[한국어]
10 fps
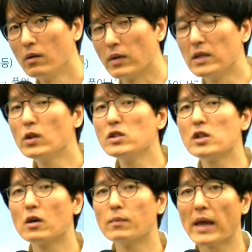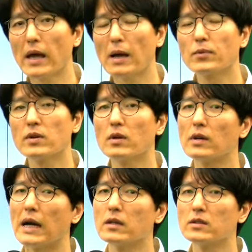내년 시험의 합격
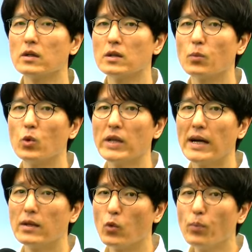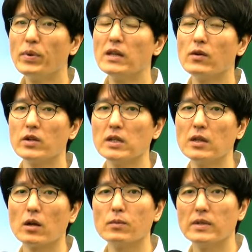가능성을 보다 높이는 것이
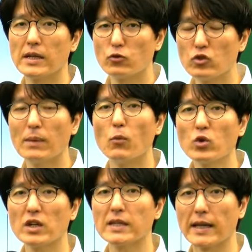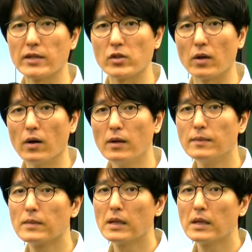여러분들의 주된 목적이 되겠죠.